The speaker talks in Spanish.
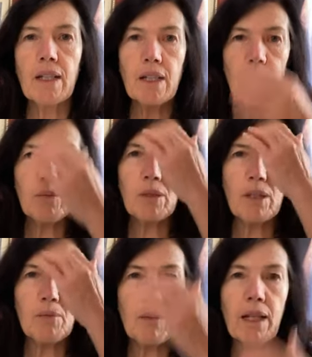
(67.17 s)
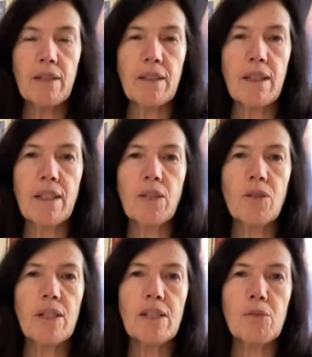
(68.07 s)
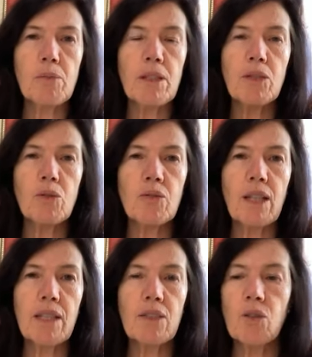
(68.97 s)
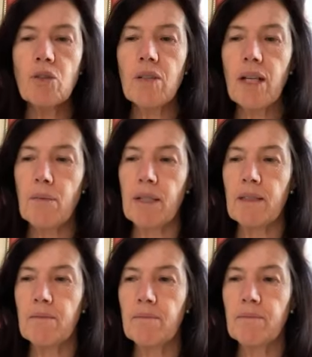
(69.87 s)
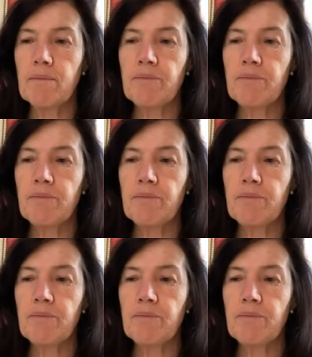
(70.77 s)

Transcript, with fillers: En el nombre del Padre, del Hijo y del Espíritu Santo. Amén.